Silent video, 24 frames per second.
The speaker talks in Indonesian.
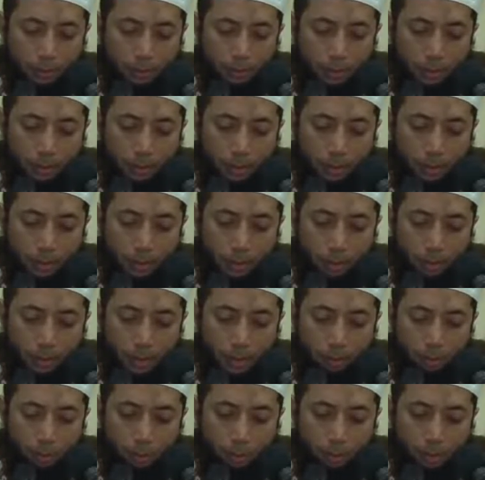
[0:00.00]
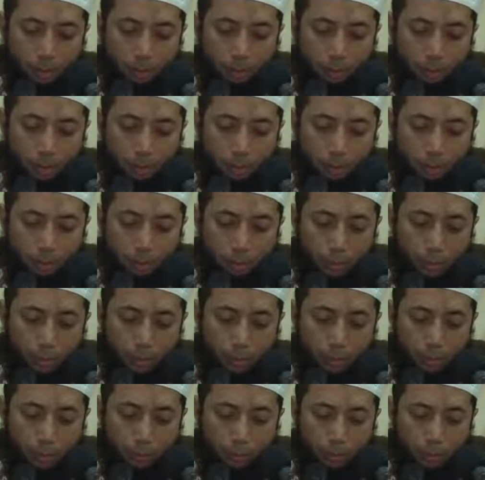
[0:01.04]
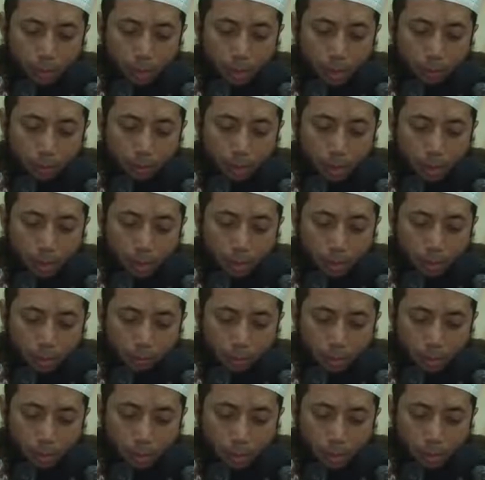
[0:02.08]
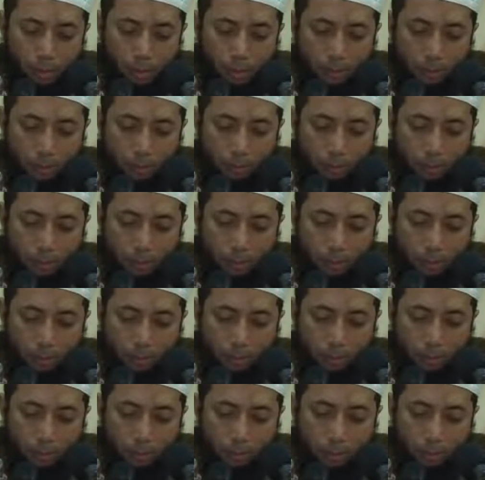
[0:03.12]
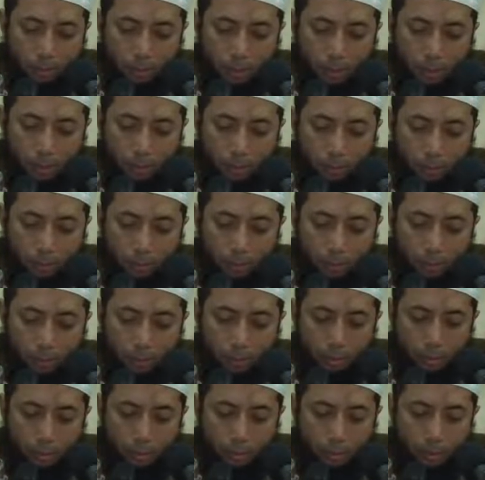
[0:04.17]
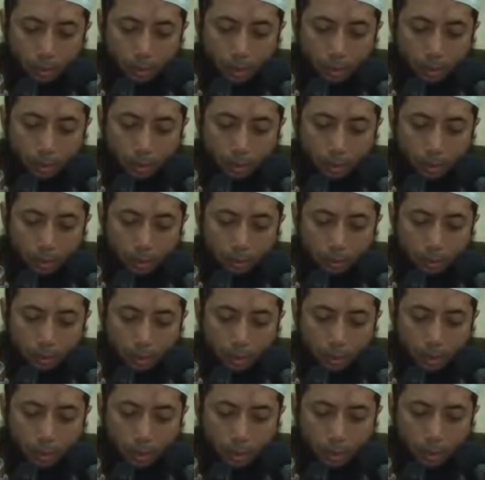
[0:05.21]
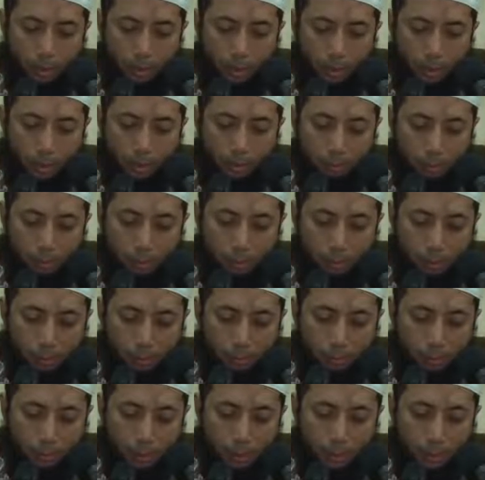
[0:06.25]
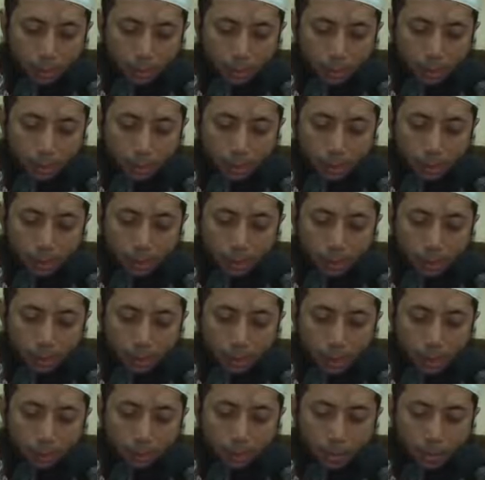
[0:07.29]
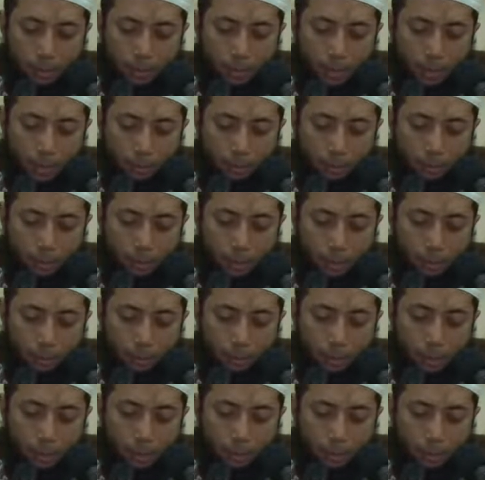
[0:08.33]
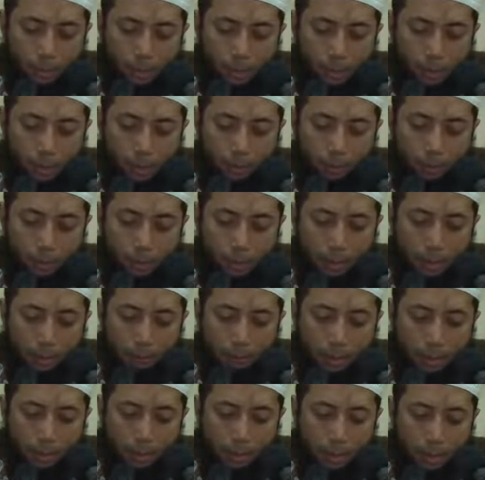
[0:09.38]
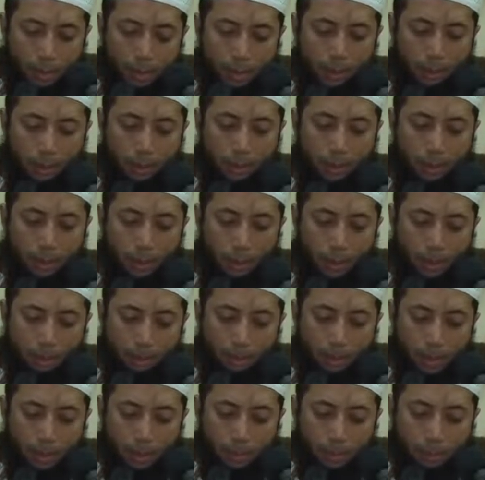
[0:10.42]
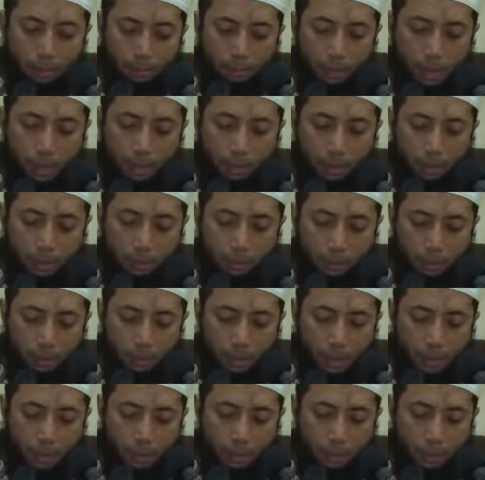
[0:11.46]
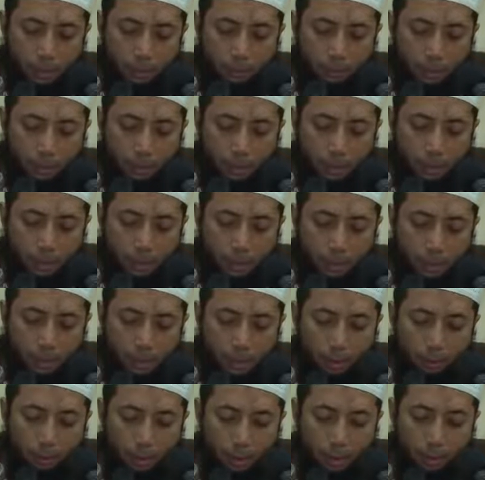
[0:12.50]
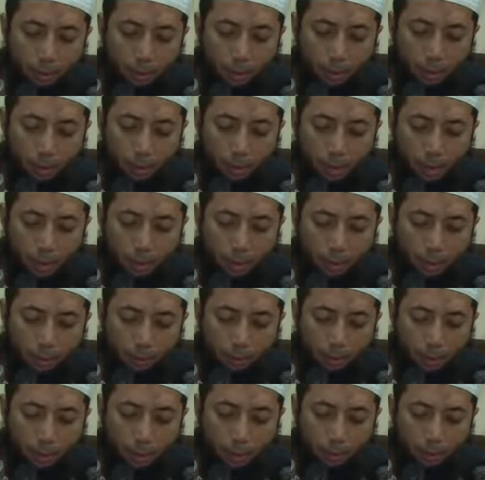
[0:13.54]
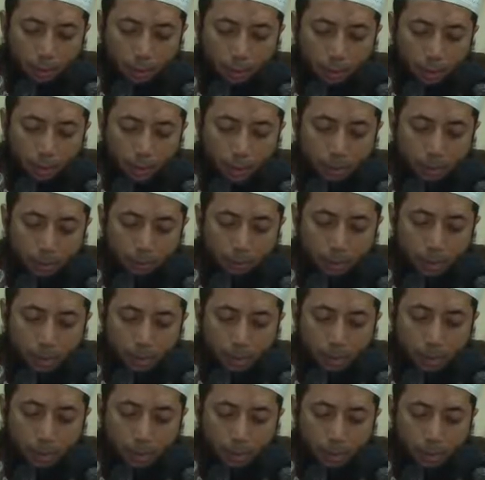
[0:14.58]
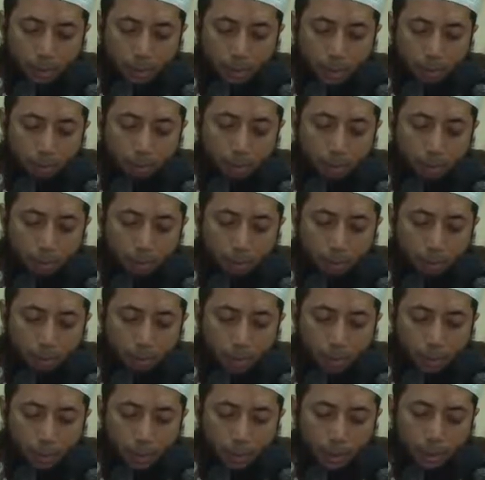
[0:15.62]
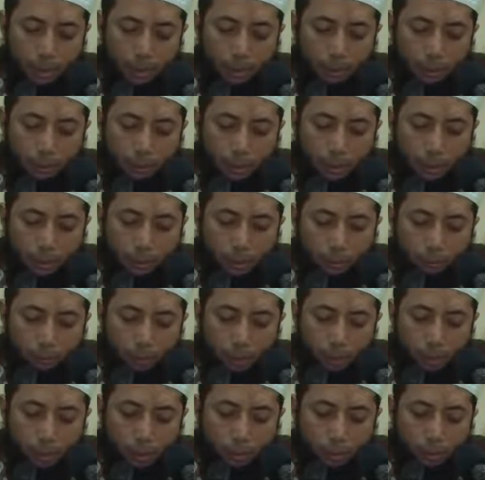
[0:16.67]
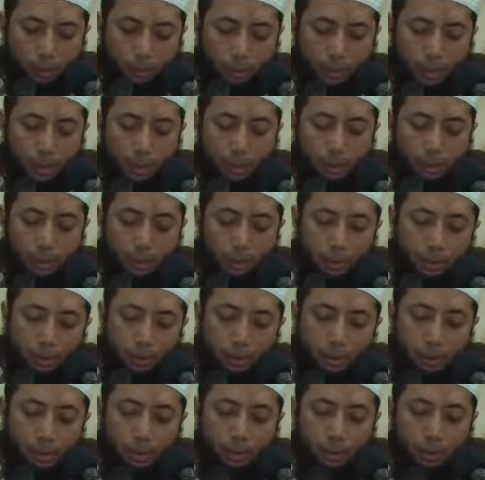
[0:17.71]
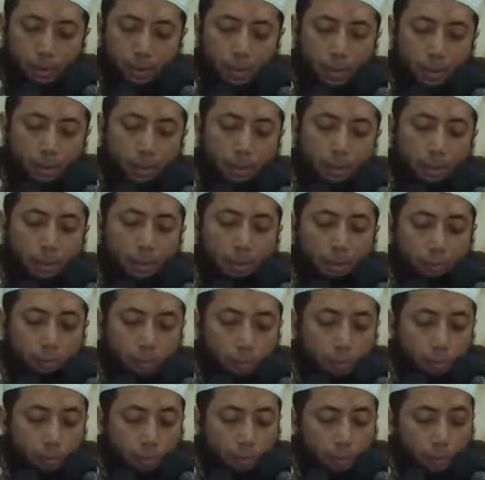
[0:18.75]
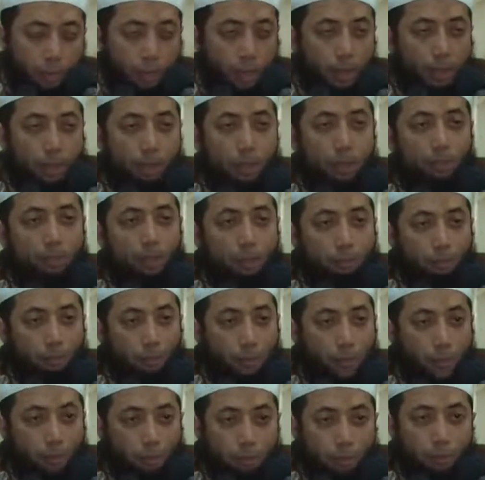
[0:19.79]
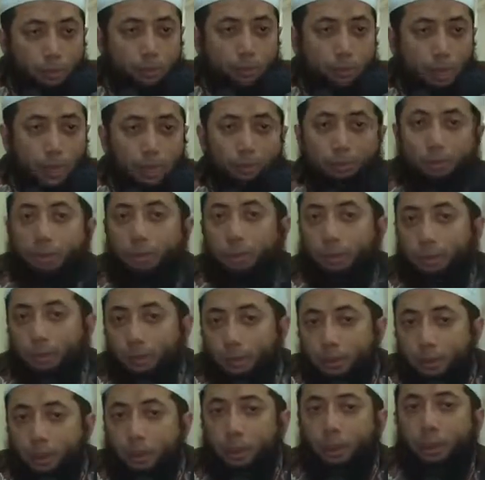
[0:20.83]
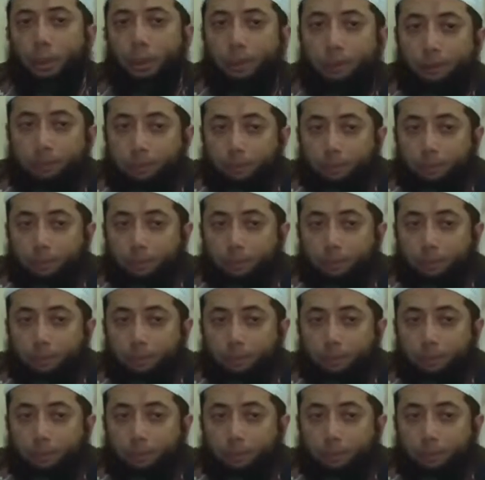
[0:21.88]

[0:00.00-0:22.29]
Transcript: Sekarang saya mau berhenti melukis, menggambar dan menjadi seorang ilustrator karena ingin berjalan di jalan yang betul. Pertanyaan saya, apa yang saya harus lakukan dengan gambar-gambar saya yang sekarang? Baik yang masih ada pada saya, pada orang lain yang pernah memesan kepada saya dan gambar komik saya yang telah termuat di website. Yang Anda mampu, yang Anda mampu hapus, hapus, hilangkan.